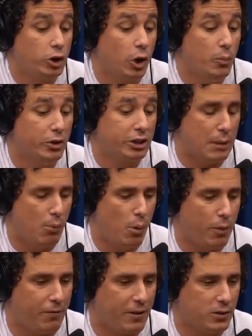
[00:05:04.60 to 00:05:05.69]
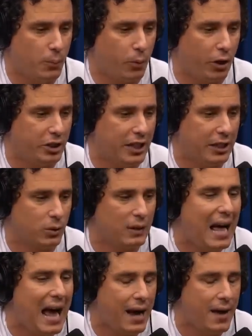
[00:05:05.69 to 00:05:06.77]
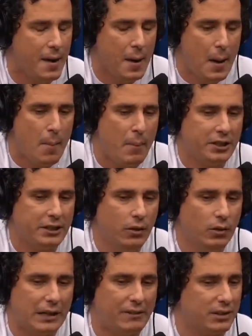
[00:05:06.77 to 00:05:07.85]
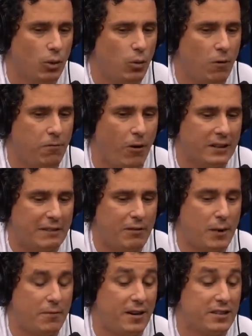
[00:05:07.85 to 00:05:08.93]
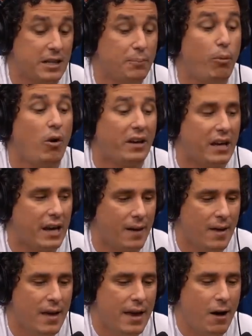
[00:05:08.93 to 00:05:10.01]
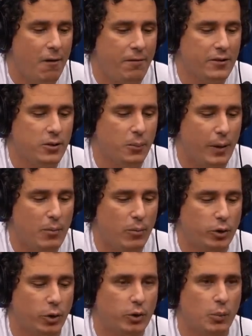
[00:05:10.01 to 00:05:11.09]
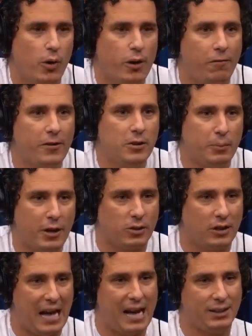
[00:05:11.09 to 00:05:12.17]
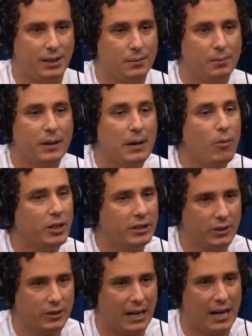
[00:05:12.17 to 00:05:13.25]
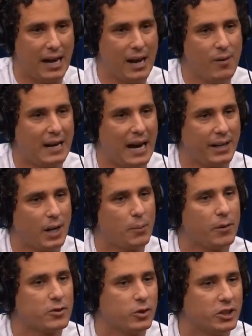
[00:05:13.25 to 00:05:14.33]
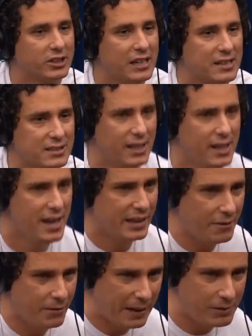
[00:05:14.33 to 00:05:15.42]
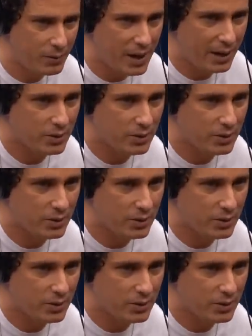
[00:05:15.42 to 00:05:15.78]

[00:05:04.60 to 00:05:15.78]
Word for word: me chamou pra fazer um projeto lá, mas que eu não tava tão confortável pra fazer, por quê? Eu fiz o prêmio Multishow de humor e eu fiz um personagem, pelo amor de Deus, cara, era um cara que era um professor de dança, que ficava com a calça